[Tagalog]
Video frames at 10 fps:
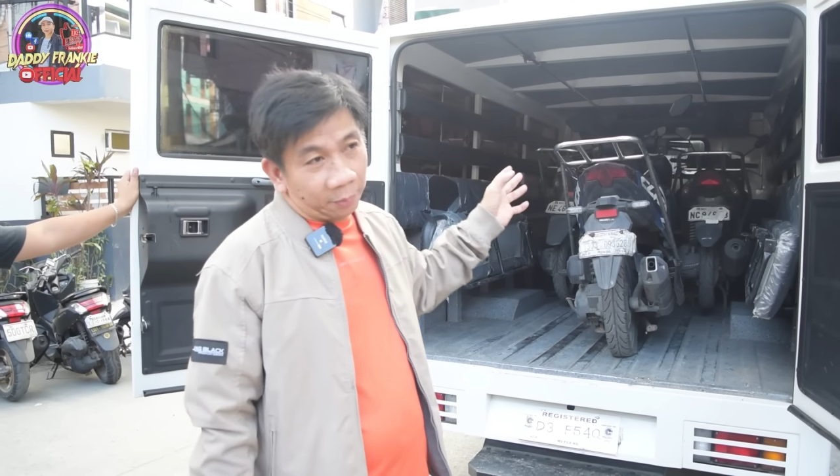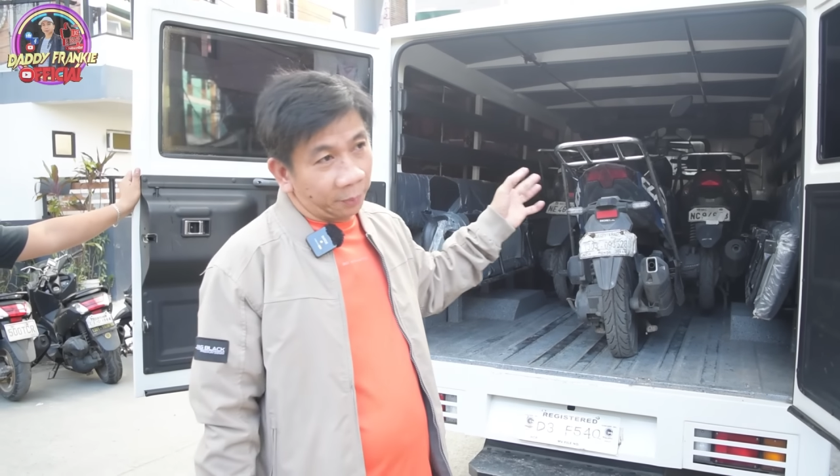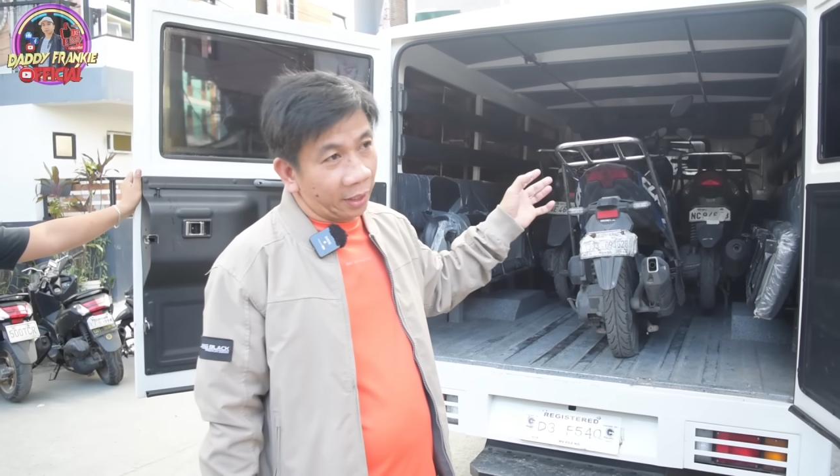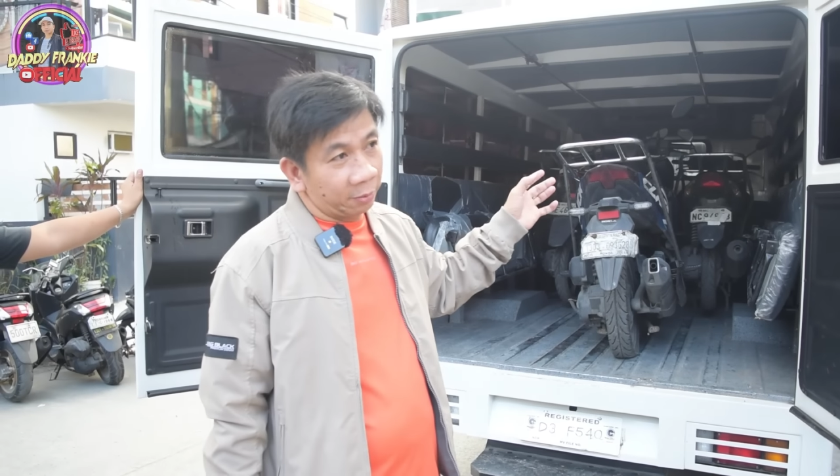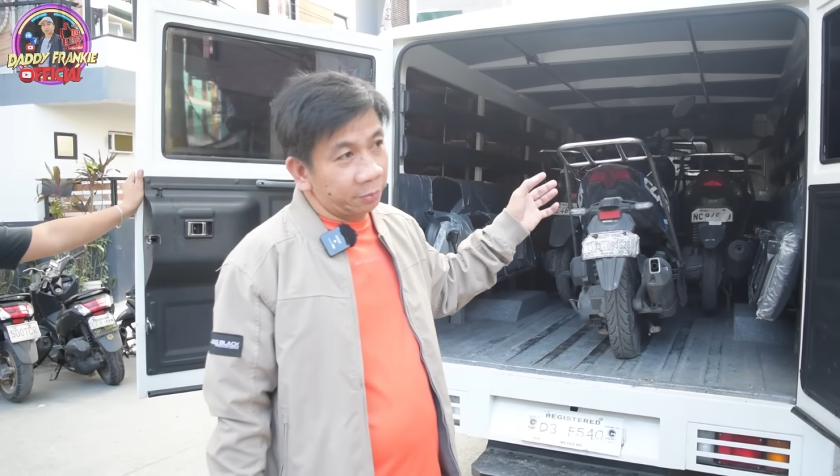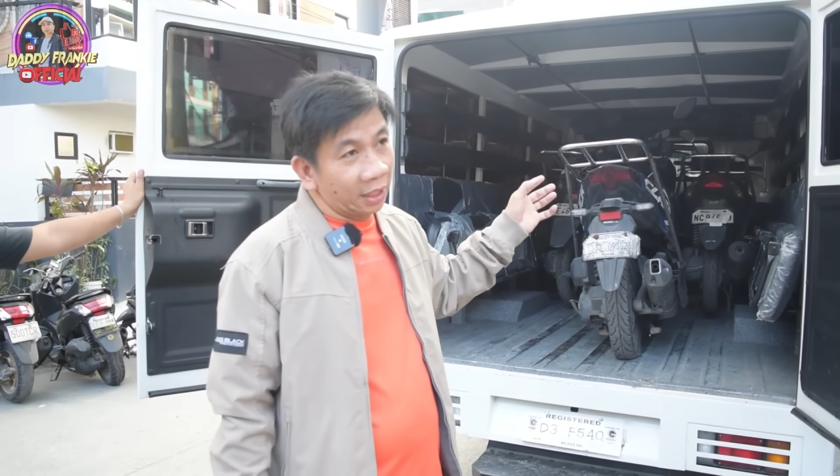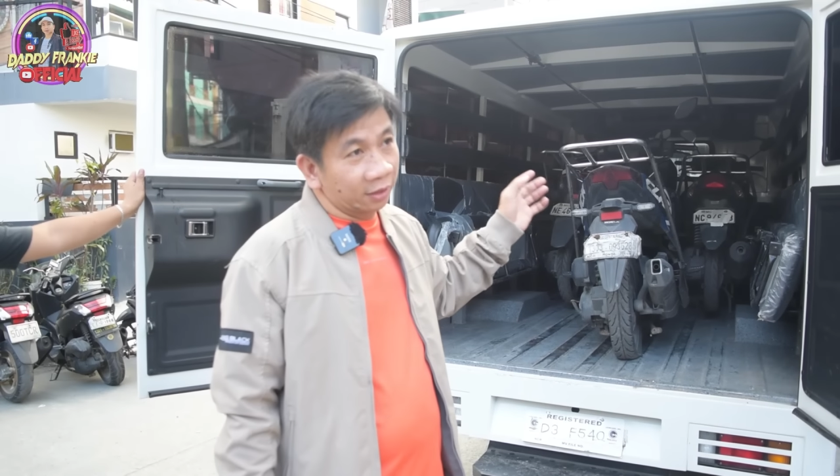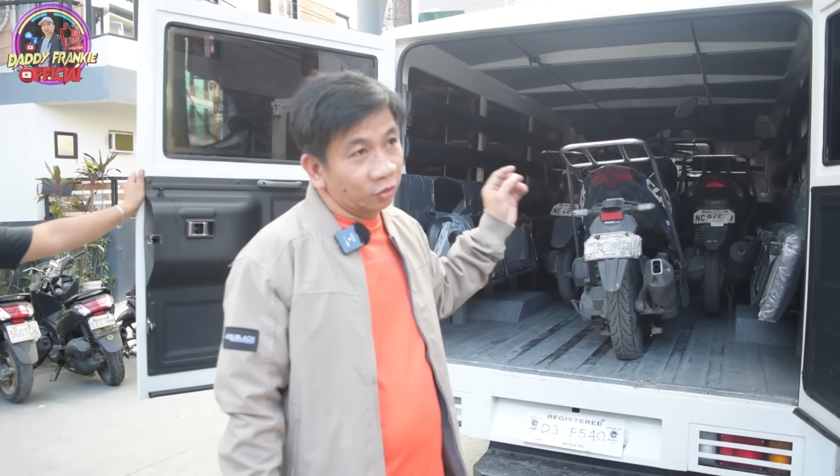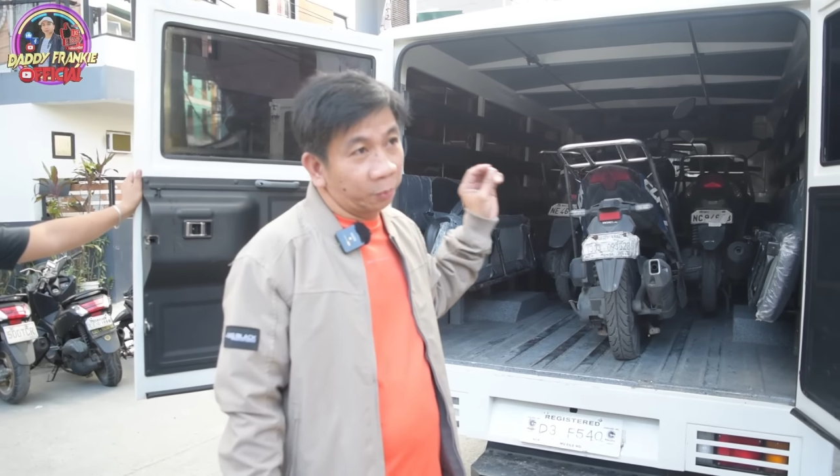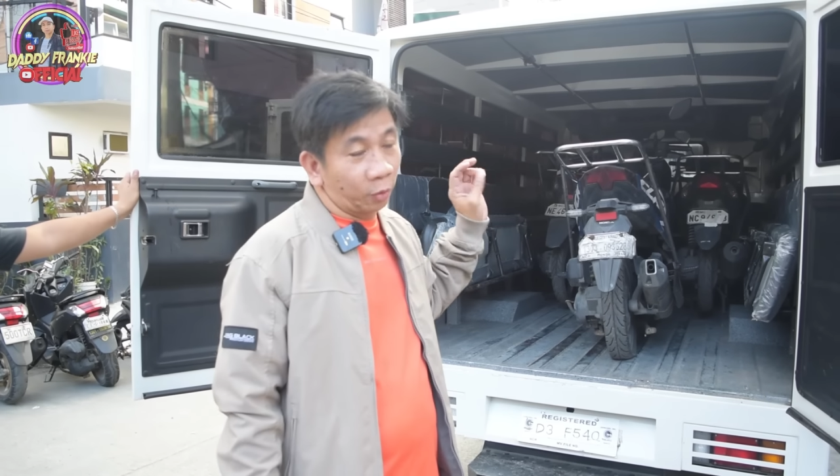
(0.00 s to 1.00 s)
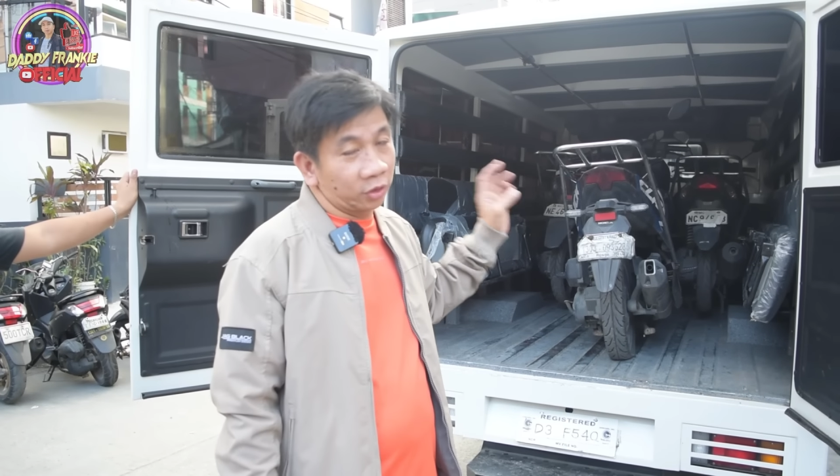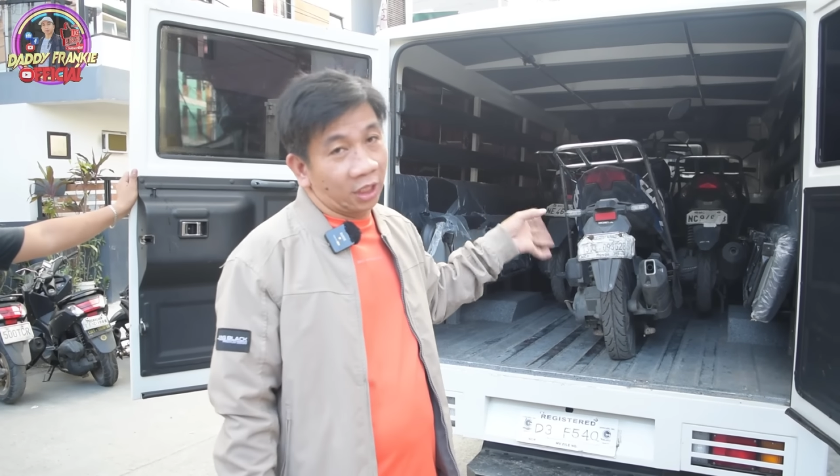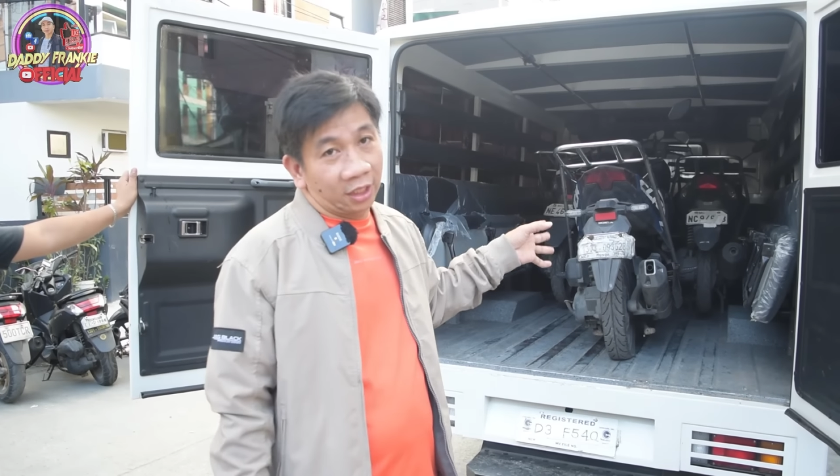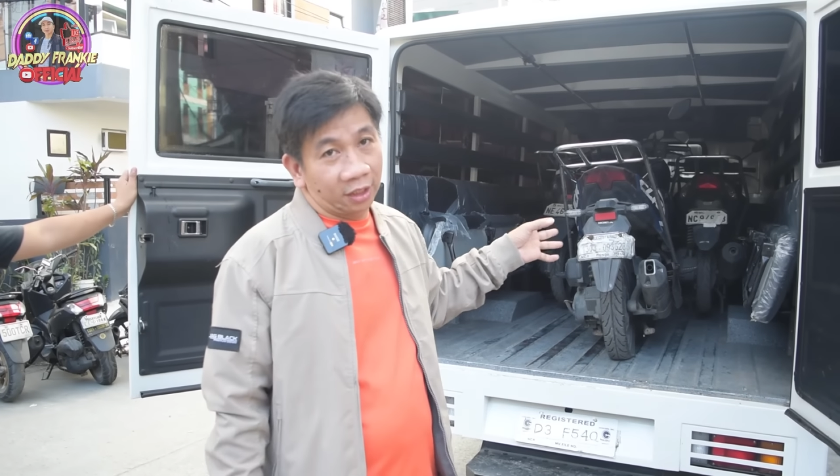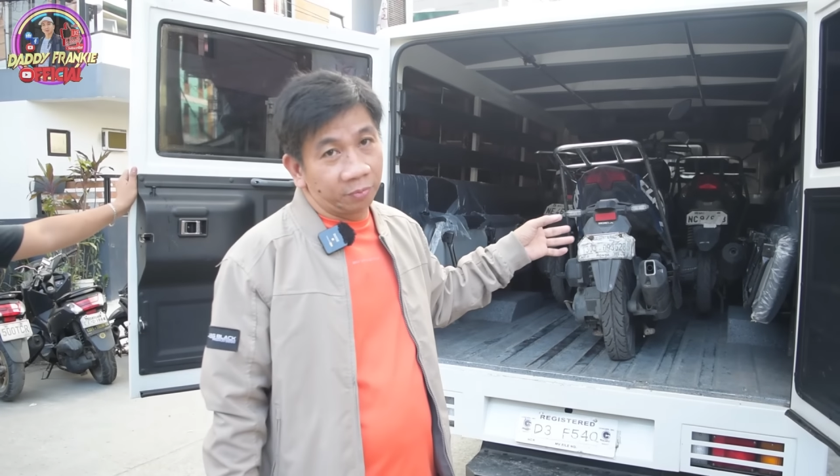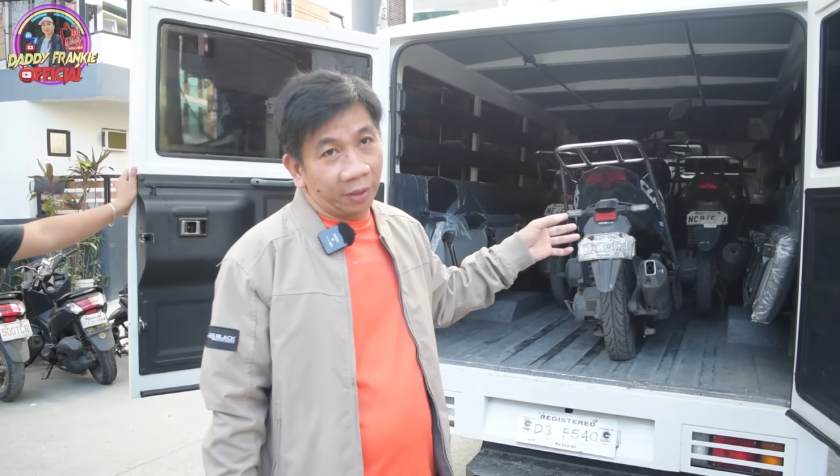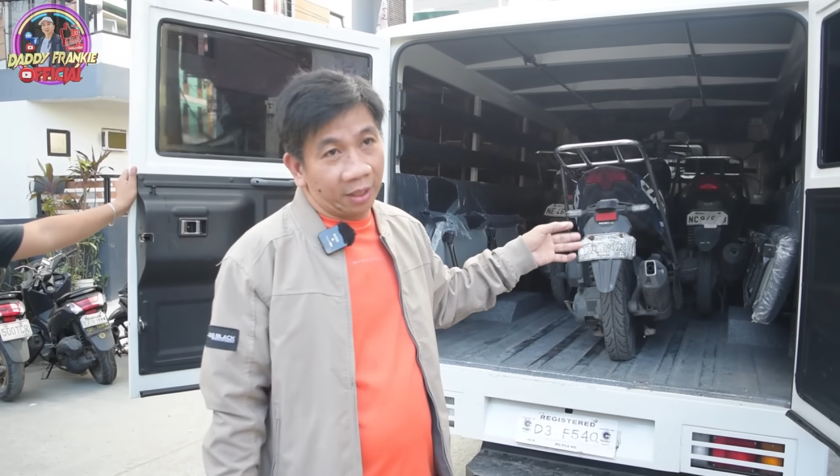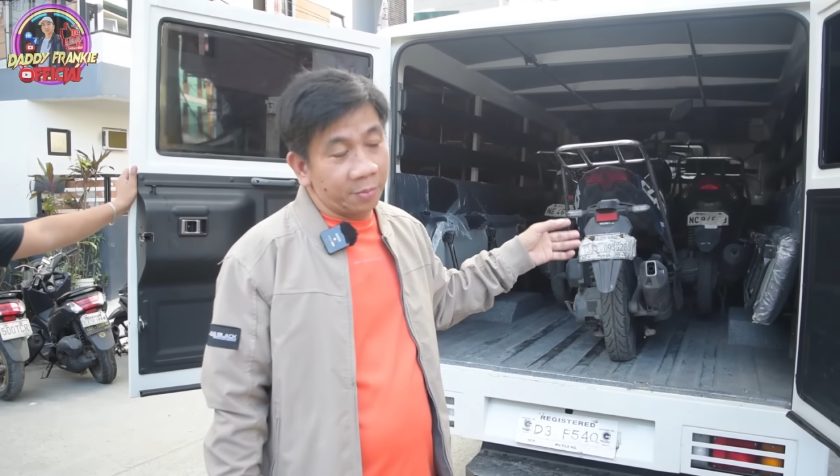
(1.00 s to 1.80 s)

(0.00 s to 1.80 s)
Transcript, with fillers: kababayan bilang suporta na rin para